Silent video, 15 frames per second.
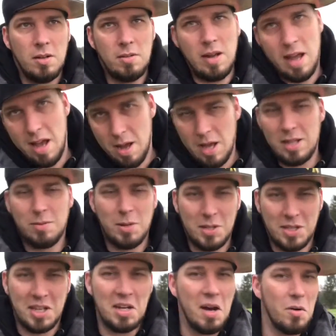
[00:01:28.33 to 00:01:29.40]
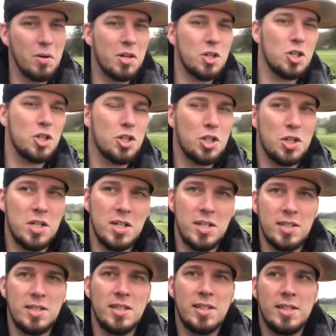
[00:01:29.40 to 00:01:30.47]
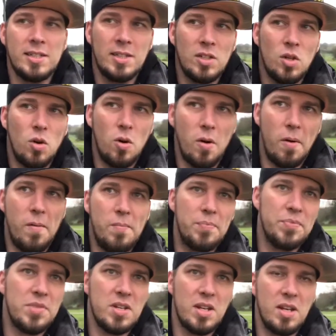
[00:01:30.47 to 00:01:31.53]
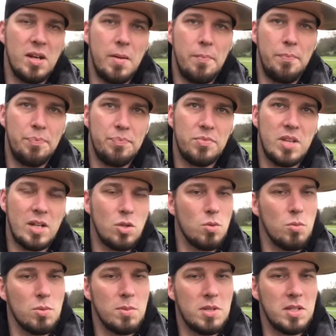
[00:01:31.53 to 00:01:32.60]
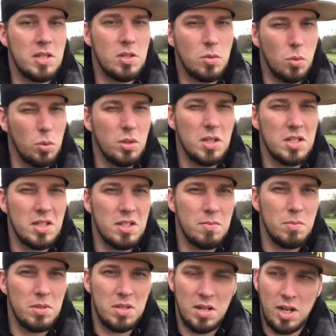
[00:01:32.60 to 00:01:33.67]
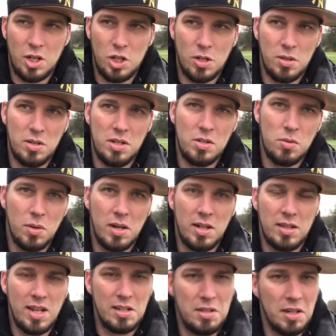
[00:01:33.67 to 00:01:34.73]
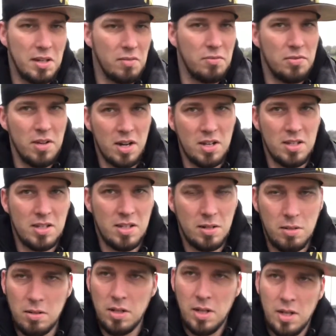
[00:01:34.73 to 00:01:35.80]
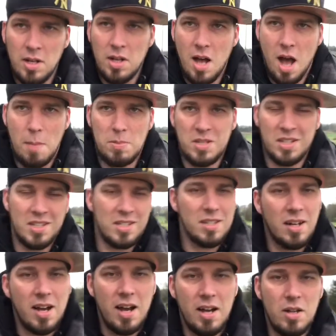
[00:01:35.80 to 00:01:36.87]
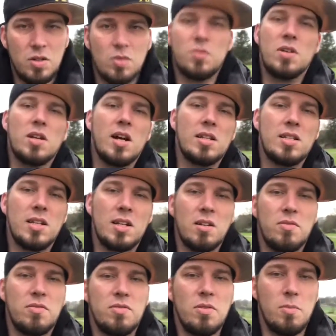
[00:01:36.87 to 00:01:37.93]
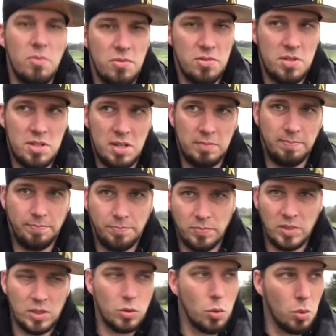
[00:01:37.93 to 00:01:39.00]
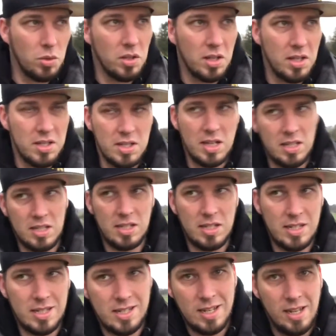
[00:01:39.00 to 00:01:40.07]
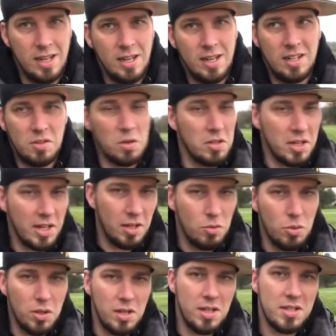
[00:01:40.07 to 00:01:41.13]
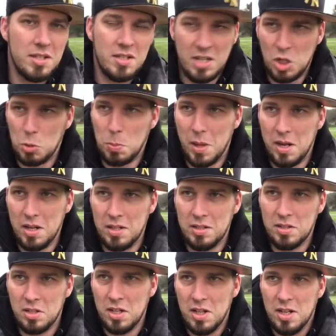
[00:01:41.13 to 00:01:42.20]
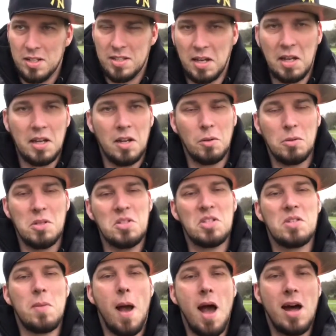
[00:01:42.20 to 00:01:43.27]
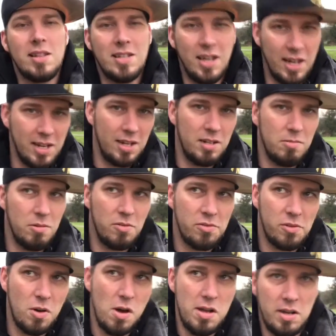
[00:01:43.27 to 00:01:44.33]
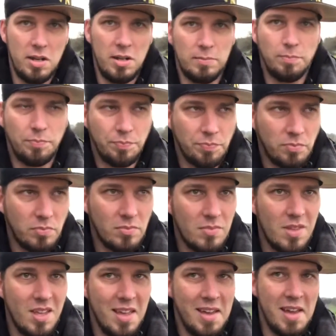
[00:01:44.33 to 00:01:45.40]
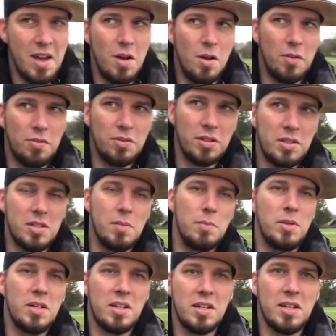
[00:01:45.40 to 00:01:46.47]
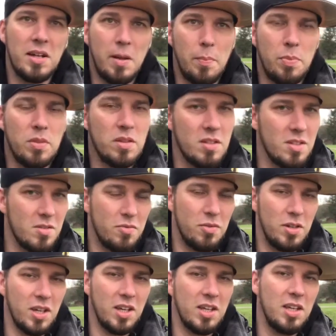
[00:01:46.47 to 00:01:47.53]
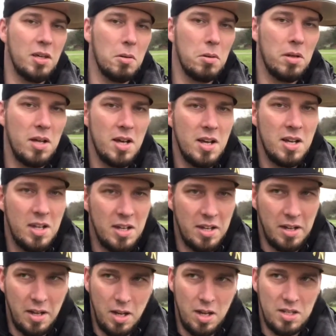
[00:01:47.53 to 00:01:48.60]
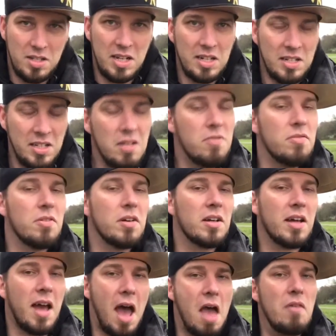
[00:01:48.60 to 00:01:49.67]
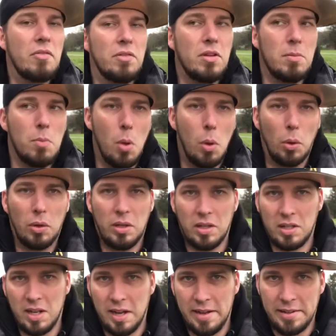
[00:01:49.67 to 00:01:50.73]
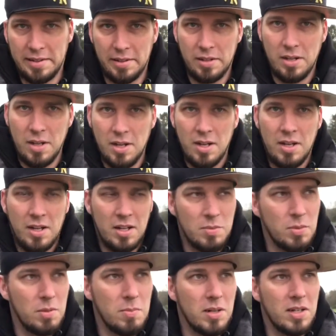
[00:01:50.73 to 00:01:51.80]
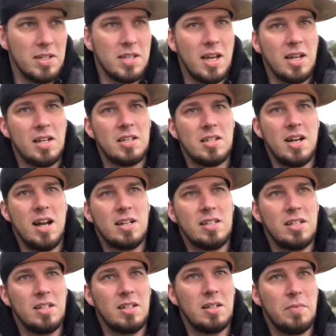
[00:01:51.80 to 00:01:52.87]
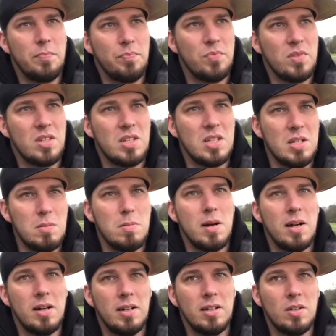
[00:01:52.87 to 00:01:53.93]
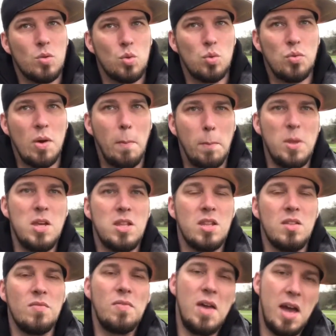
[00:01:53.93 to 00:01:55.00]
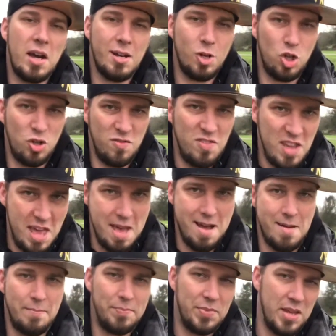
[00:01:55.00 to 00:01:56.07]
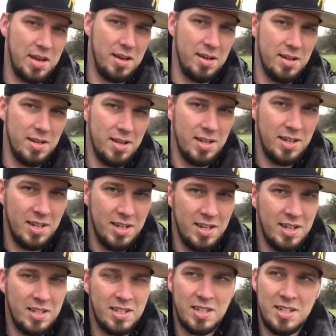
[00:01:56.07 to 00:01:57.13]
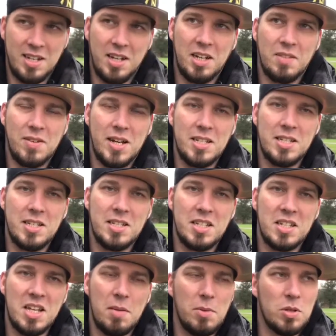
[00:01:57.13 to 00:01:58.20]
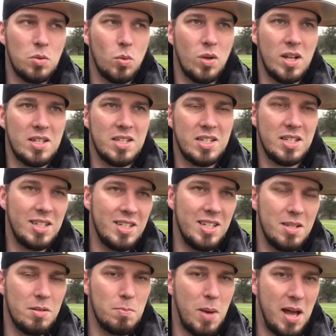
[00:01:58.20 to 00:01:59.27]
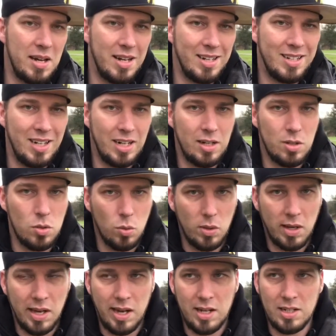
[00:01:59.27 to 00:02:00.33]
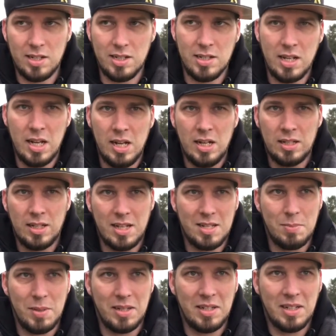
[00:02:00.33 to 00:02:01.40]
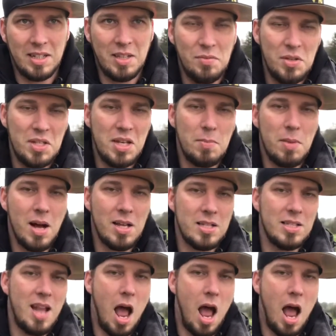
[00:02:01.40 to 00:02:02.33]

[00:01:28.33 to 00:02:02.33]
naja, etwas genau recherchiert. Und ähm, dazu muss man sich das Grundgesetz ein bisschen anschauen, den sogenannten Artikel 14 Absatz 3 sowie den Artikel 15 des Grundgesetzes. Könnt ihr gerne durchlesen, sehr spannend. Denn genau diese zwei Artikel, liebe Freunde, eröffnet nämlich ähm, für die Regierung äh, sehr tiefgreifende Möglichkeiten. Es wird immer ganz gern gesagt, ähm, Silber zu verbieten wäre schwer. Ja? Tatsächlicherweise ist es aber so, dass es in diesen beiden Artikeln so geregelt ist, dass man gewissermaßen